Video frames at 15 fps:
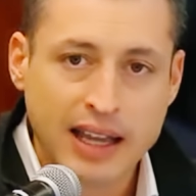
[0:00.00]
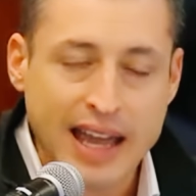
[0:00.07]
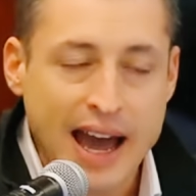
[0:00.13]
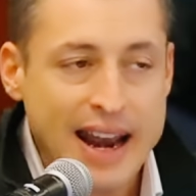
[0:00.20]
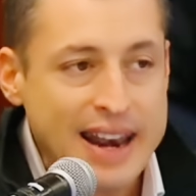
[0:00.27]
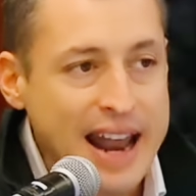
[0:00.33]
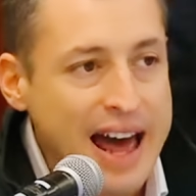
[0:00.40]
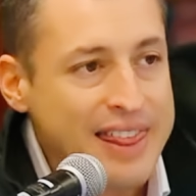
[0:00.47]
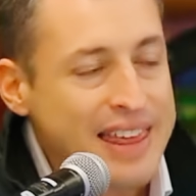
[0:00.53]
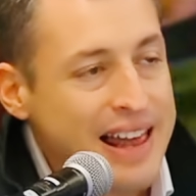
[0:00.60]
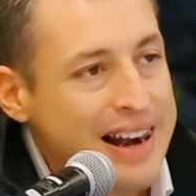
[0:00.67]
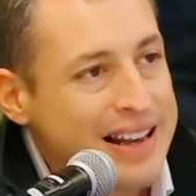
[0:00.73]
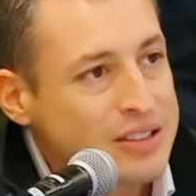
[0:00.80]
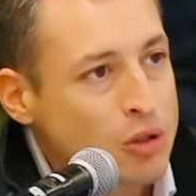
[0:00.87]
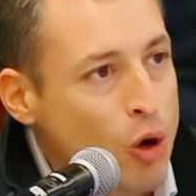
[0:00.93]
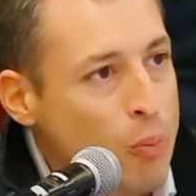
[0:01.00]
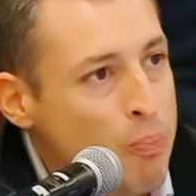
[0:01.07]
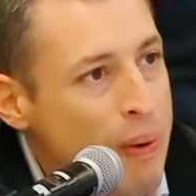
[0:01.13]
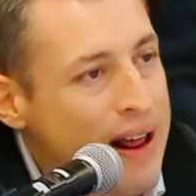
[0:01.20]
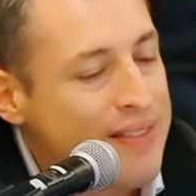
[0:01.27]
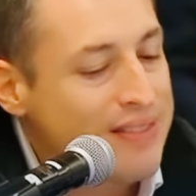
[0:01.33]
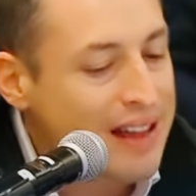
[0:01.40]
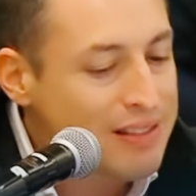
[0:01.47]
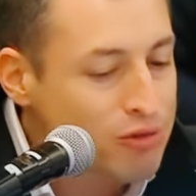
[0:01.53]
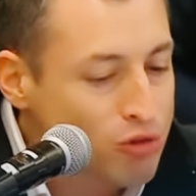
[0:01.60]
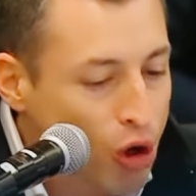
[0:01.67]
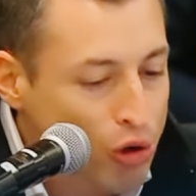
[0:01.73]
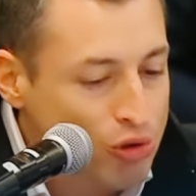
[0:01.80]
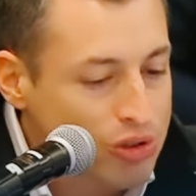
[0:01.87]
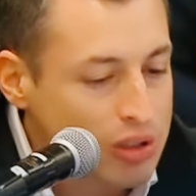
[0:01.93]
Que a nadie le sorprenda
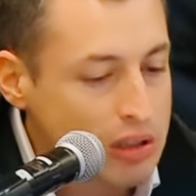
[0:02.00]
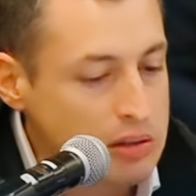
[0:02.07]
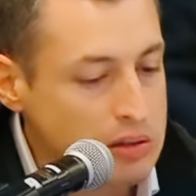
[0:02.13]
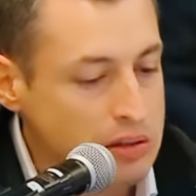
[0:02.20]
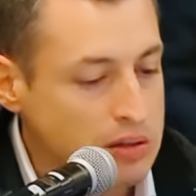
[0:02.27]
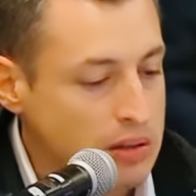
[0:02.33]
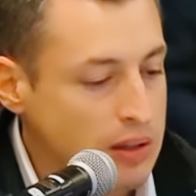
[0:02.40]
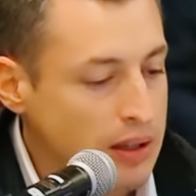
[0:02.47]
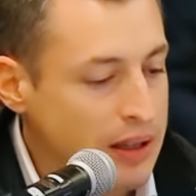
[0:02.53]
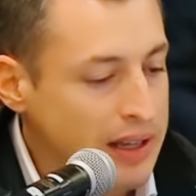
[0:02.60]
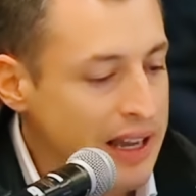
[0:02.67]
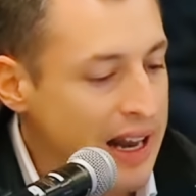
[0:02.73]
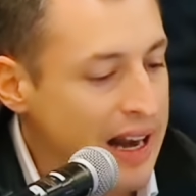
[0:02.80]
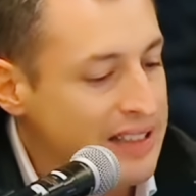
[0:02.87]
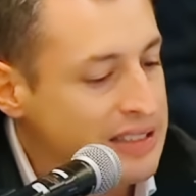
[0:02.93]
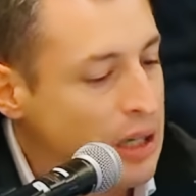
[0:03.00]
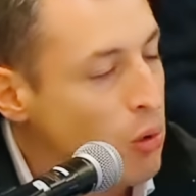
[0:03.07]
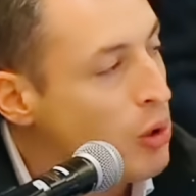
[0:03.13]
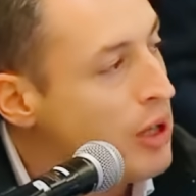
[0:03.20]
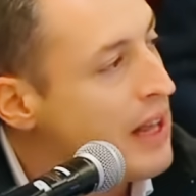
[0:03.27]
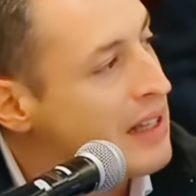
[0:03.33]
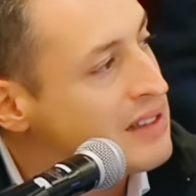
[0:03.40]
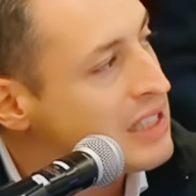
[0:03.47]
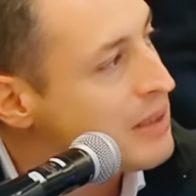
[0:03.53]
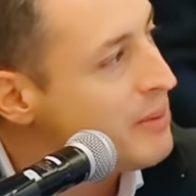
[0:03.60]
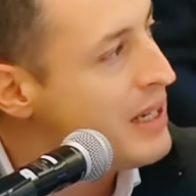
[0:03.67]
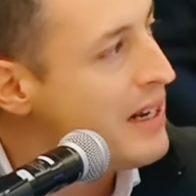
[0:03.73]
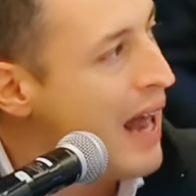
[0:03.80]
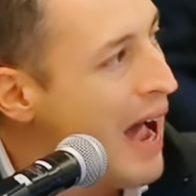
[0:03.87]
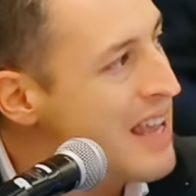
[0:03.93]
entonces que la seguridad
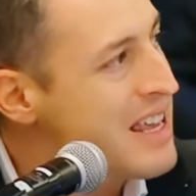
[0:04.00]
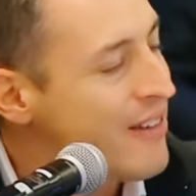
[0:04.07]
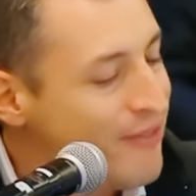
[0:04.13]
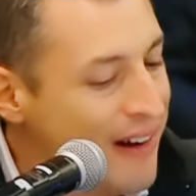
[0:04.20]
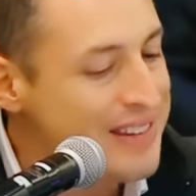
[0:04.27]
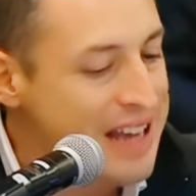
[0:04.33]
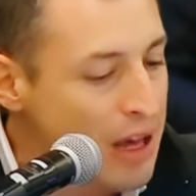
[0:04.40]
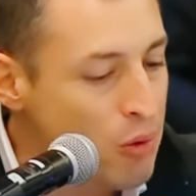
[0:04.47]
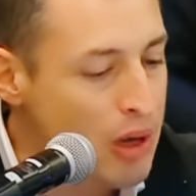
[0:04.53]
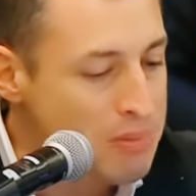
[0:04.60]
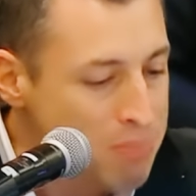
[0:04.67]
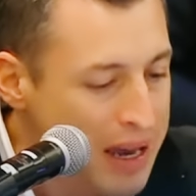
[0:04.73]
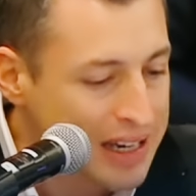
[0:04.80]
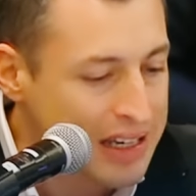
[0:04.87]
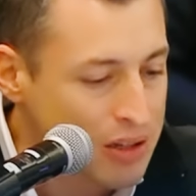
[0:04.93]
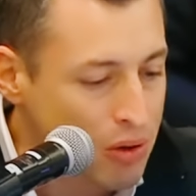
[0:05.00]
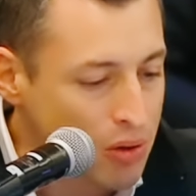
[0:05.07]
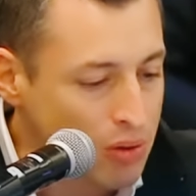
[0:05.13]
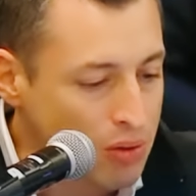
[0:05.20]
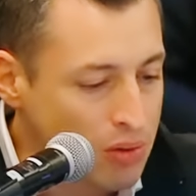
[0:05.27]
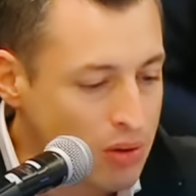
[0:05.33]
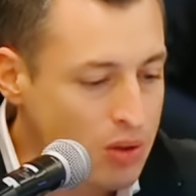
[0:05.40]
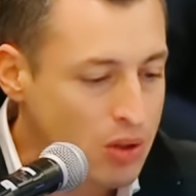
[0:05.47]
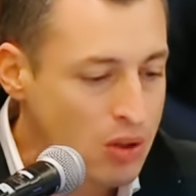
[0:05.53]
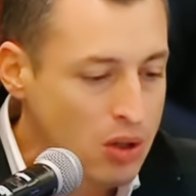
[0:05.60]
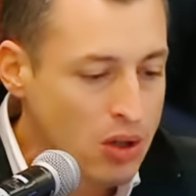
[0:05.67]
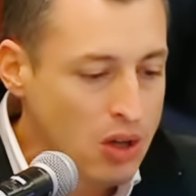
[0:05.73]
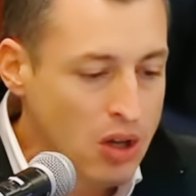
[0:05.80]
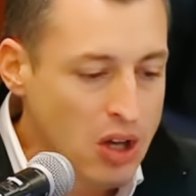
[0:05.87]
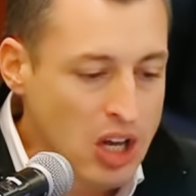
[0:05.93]
civil haya fallado en México
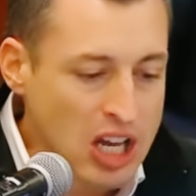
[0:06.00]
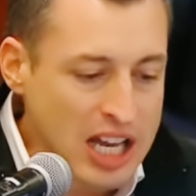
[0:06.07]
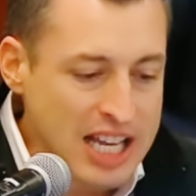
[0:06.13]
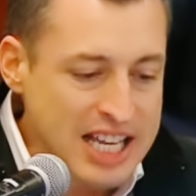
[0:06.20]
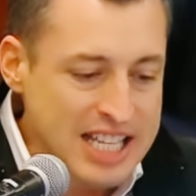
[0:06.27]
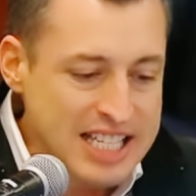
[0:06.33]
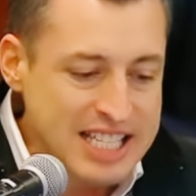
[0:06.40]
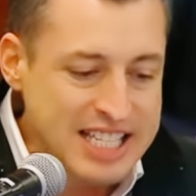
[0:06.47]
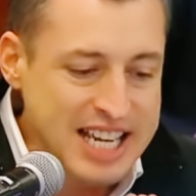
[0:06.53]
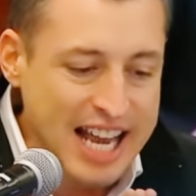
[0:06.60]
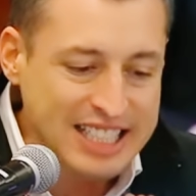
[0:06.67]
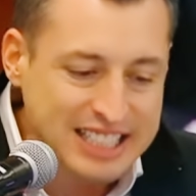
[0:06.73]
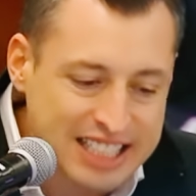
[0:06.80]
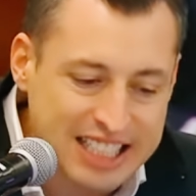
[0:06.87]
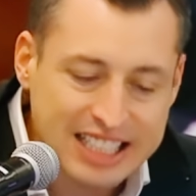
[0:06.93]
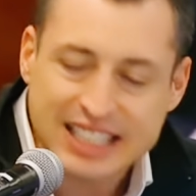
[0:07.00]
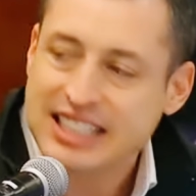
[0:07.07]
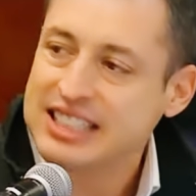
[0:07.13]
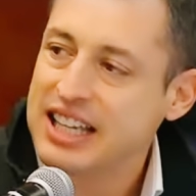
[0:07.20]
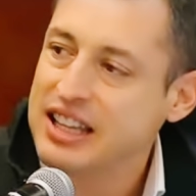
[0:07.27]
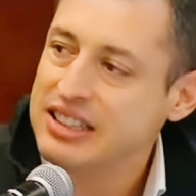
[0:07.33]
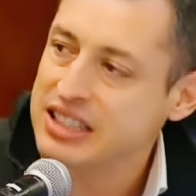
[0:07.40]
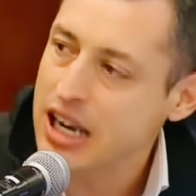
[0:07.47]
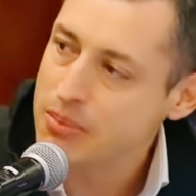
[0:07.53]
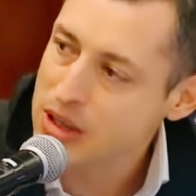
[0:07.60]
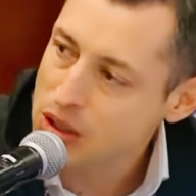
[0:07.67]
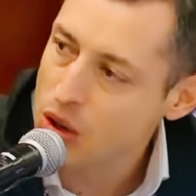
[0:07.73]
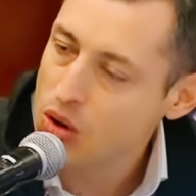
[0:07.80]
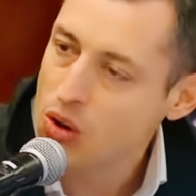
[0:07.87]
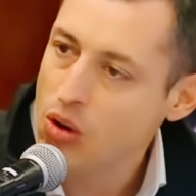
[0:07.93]
si así se
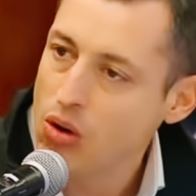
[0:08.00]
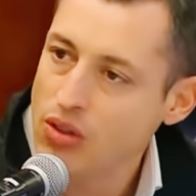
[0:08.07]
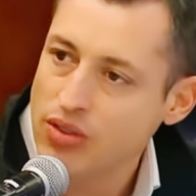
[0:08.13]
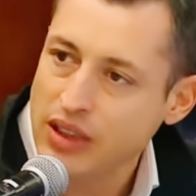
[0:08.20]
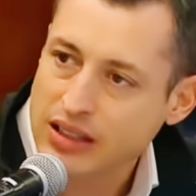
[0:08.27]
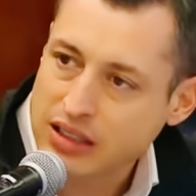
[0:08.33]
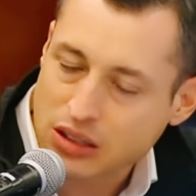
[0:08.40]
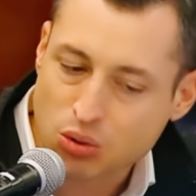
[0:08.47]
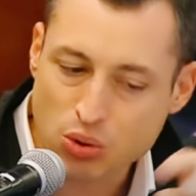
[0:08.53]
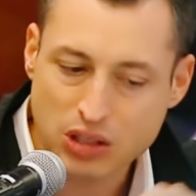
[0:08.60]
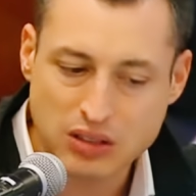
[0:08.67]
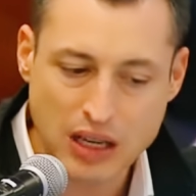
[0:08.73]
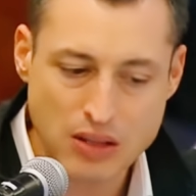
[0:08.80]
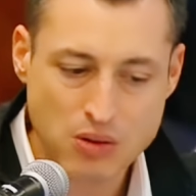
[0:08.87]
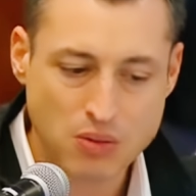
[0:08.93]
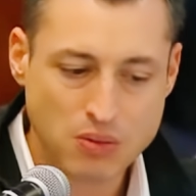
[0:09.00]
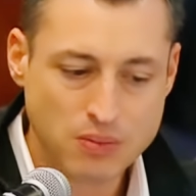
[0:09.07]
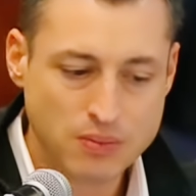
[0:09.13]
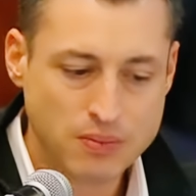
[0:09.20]
determinó desde su diseño.